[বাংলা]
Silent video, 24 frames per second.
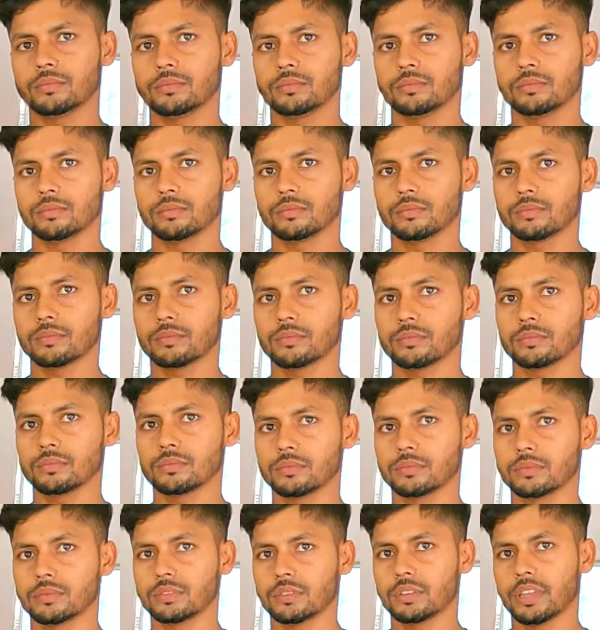কপার মোটর
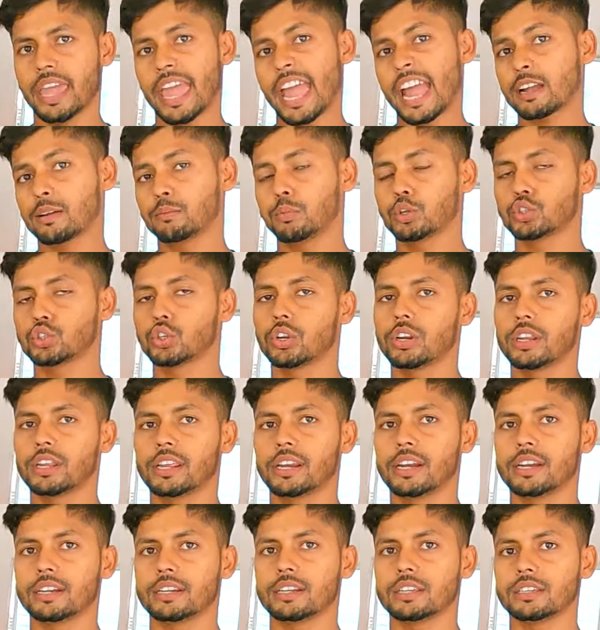এক বছর এক বছরের
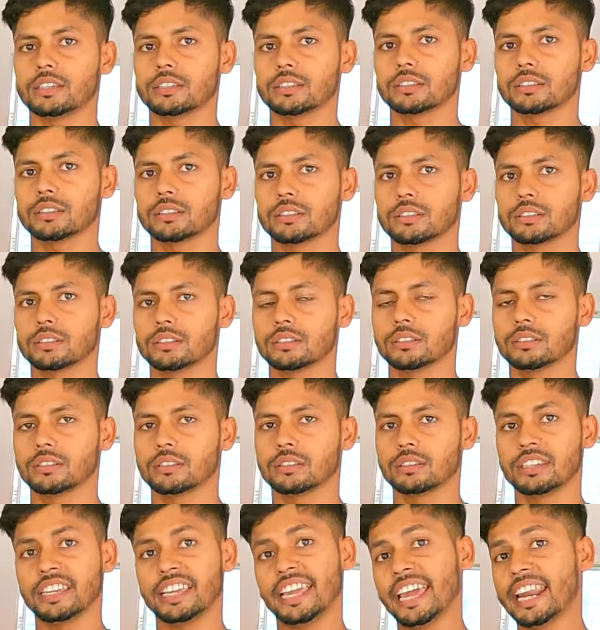গ্যারান্টি গ্যারান্টি না
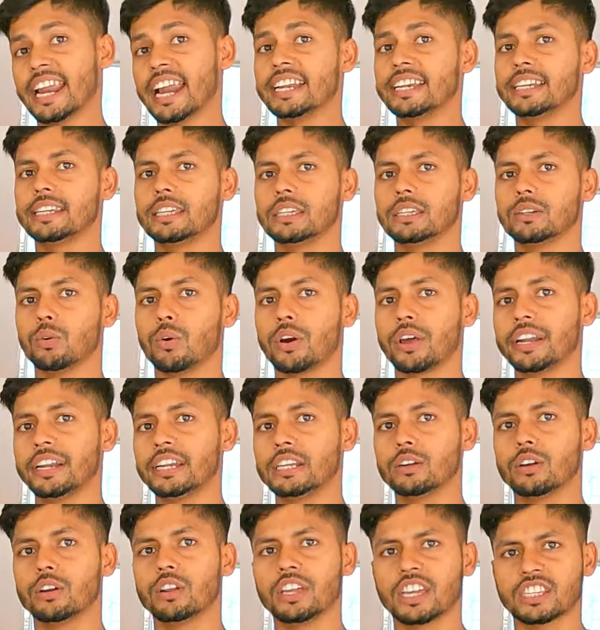ওয়ারেন্টি গ্যারান্টি
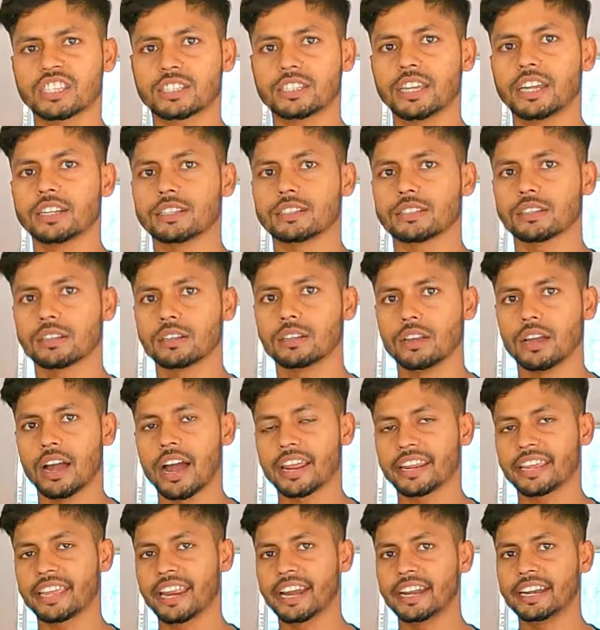ওয়ারেন্টি হলো এক্সচেঞ্জ
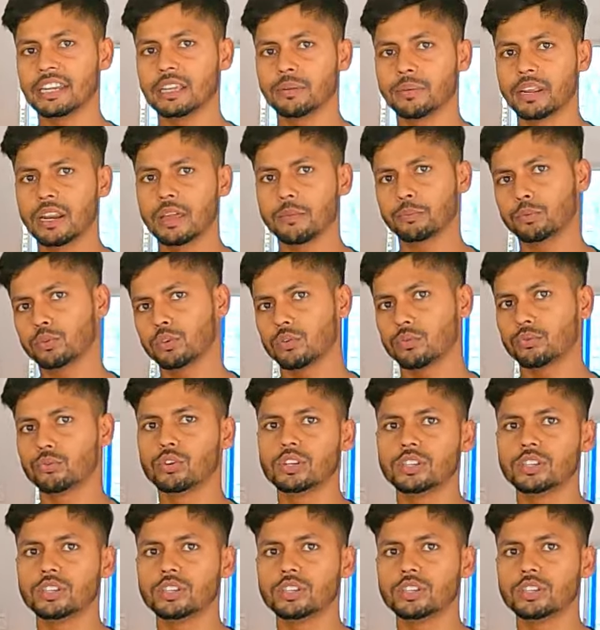আর গ্যারান্টি আচ্ছা। মানে পুরো